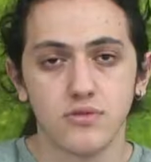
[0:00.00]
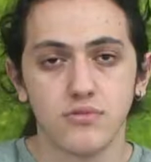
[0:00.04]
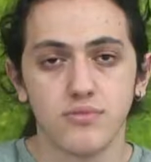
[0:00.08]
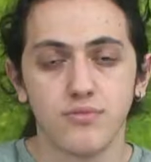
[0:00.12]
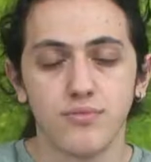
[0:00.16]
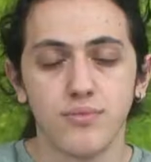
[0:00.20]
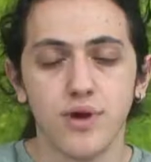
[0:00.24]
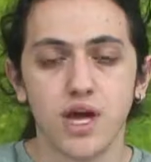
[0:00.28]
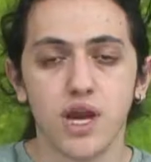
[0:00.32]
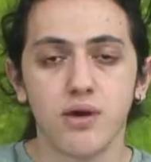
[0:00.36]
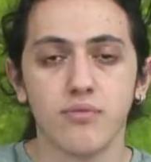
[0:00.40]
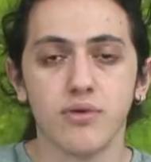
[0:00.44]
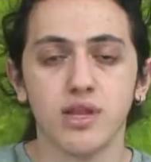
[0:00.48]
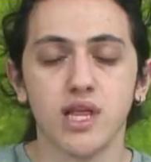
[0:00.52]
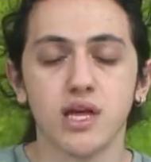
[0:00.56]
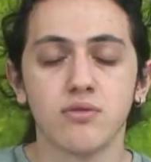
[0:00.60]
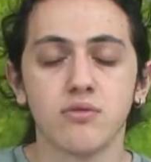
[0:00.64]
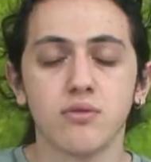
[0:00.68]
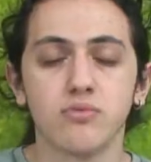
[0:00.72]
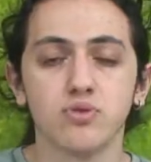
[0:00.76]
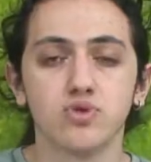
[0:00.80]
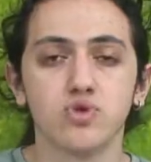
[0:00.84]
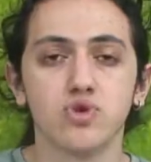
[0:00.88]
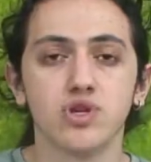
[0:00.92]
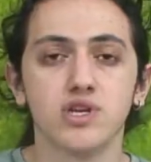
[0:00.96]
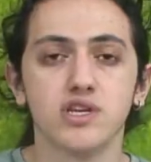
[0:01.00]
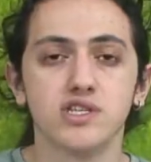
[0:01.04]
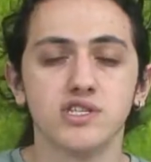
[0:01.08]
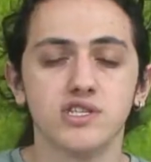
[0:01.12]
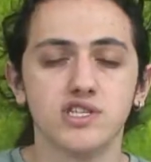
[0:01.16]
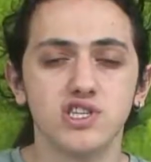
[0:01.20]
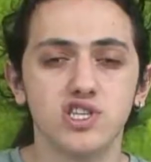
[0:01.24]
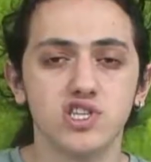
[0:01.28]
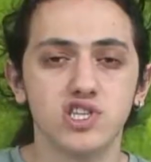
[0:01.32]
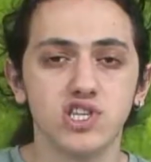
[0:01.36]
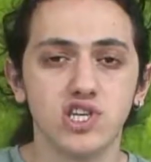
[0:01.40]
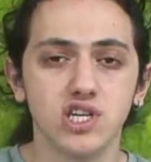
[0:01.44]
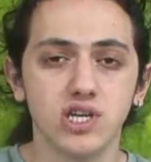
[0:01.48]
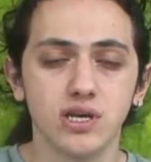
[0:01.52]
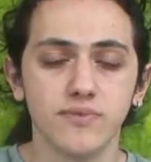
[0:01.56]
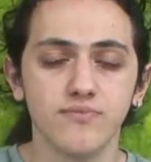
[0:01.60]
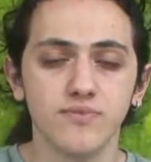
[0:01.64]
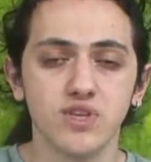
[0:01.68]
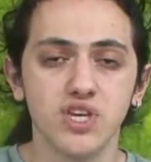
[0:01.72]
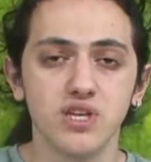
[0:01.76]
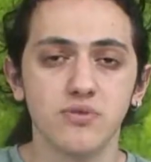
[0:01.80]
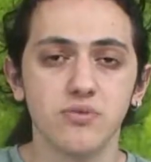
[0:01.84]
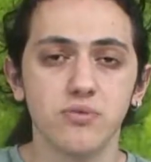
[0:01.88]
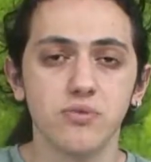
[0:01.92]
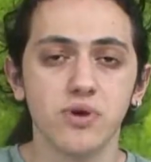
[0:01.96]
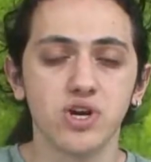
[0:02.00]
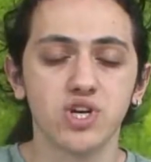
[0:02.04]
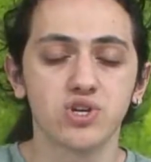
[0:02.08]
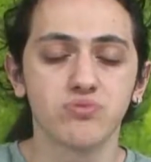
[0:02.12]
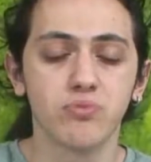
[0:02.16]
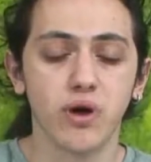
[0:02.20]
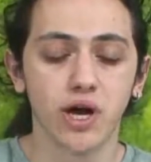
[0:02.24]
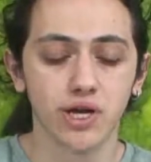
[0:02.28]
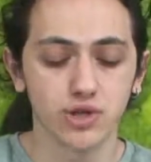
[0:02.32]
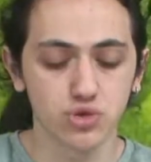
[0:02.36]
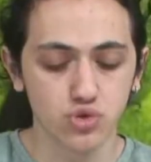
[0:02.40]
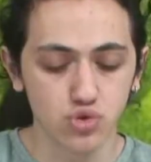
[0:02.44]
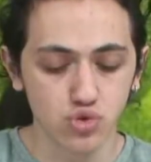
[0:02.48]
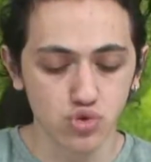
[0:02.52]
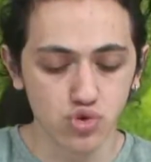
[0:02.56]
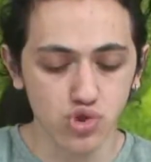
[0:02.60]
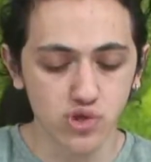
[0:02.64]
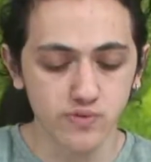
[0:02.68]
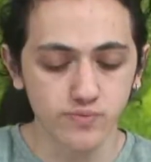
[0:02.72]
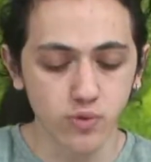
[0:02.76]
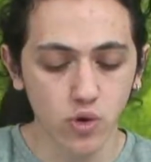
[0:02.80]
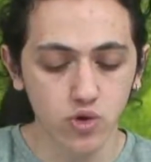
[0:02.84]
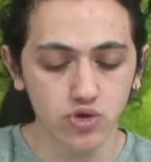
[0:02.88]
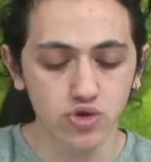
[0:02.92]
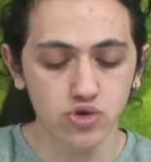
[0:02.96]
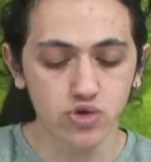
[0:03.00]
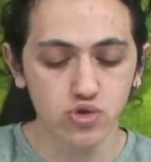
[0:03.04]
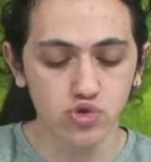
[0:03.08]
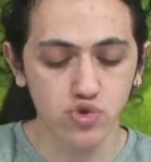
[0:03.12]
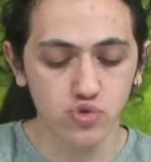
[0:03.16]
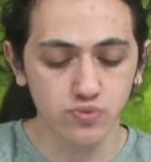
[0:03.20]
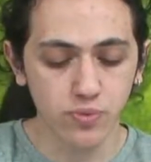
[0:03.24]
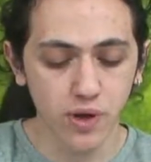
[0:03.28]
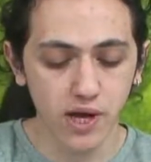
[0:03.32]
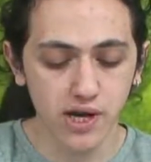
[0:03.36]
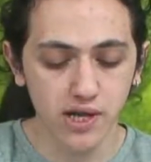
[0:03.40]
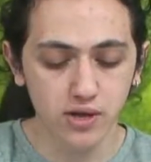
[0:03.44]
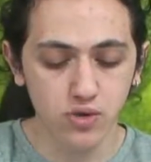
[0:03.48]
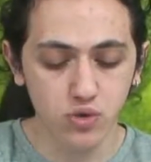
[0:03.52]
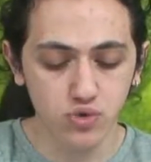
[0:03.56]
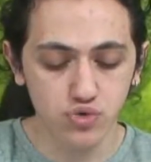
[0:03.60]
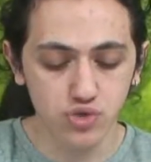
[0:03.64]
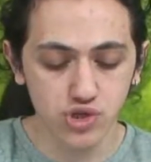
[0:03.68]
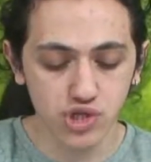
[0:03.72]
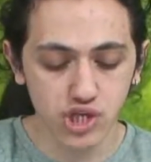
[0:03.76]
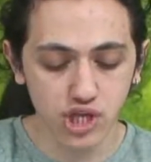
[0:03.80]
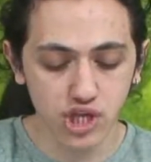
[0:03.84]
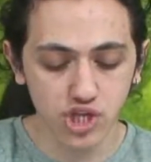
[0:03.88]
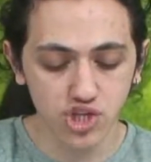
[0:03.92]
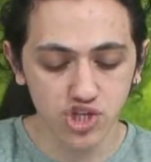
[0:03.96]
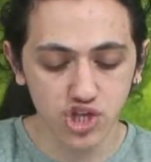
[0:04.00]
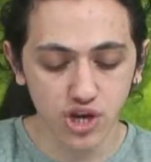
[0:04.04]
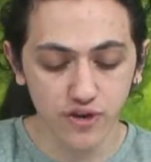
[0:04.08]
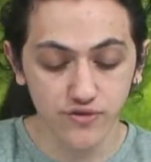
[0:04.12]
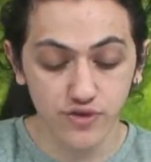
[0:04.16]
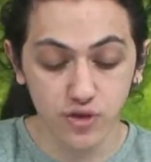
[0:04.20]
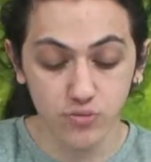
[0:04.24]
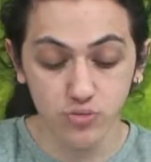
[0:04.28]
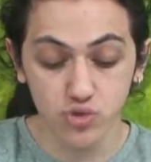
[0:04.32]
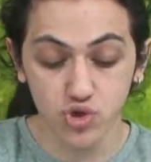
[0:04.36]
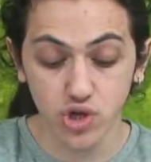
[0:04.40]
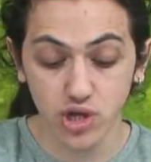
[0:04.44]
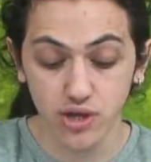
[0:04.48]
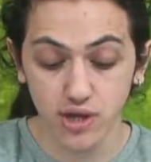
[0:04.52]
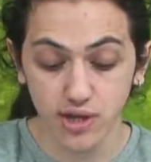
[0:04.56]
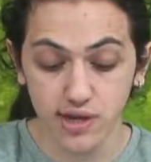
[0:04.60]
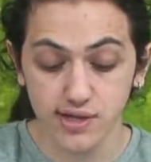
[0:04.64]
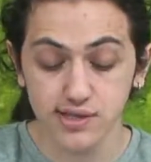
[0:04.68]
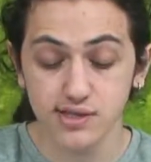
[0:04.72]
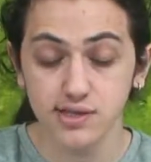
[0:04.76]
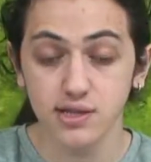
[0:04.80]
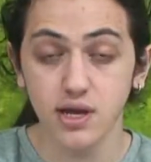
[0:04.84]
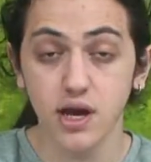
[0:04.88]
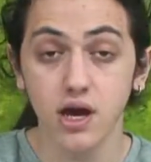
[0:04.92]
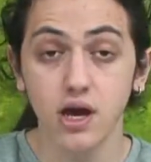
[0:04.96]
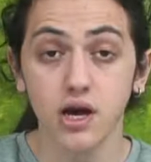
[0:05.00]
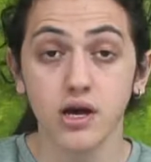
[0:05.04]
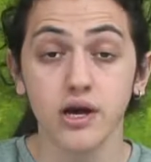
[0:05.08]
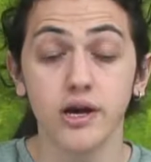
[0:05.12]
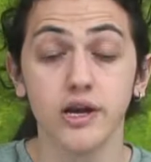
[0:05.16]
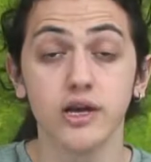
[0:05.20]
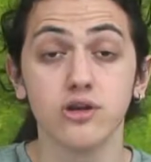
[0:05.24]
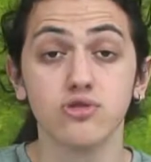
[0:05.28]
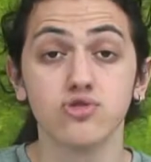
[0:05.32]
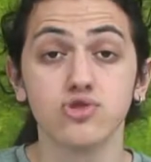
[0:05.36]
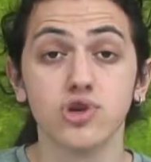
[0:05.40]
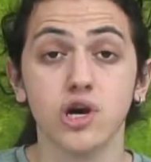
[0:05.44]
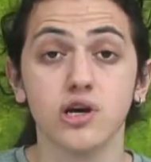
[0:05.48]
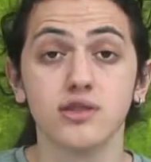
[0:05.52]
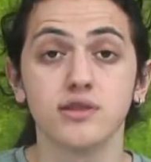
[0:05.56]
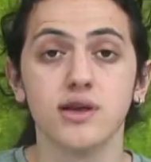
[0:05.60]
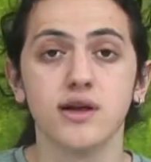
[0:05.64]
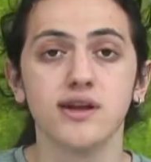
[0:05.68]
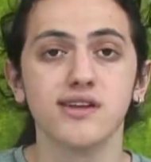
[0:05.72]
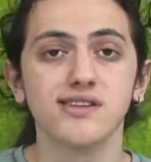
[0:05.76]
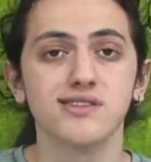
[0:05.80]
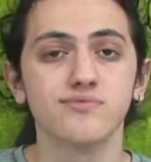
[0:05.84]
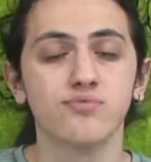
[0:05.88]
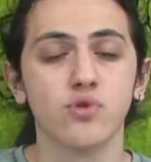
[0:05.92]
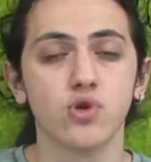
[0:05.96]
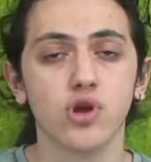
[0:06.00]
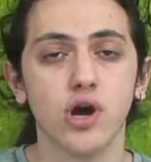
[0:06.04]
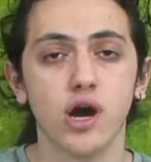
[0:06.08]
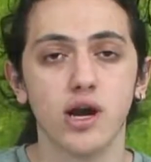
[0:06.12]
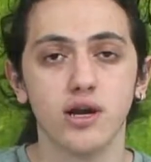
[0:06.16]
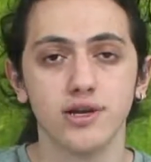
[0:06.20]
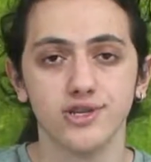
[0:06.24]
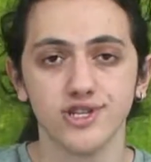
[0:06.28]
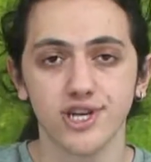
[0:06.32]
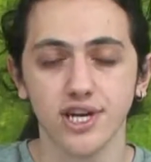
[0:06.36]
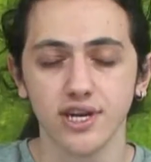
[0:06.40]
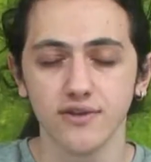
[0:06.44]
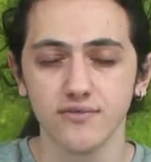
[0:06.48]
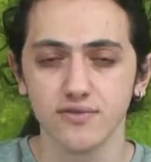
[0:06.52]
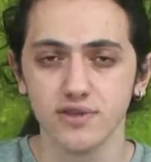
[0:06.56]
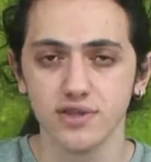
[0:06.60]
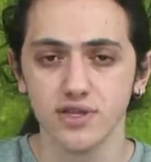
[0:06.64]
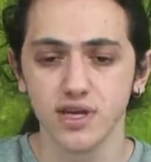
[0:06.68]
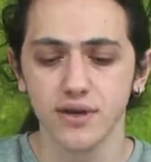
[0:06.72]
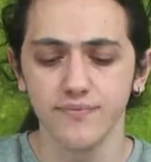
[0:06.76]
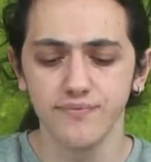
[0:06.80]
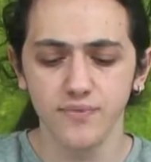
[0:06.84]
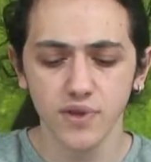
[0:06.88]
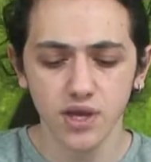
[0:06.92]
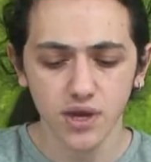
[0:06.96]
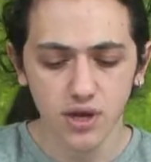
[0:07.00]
Merhabalar Babatur izleyicileri. 25 Mart günü Sporta'da Süper Lig 32. hafta mücadelesinde Ankara Gücü Antalya Spor'u ağırlayacak evinde.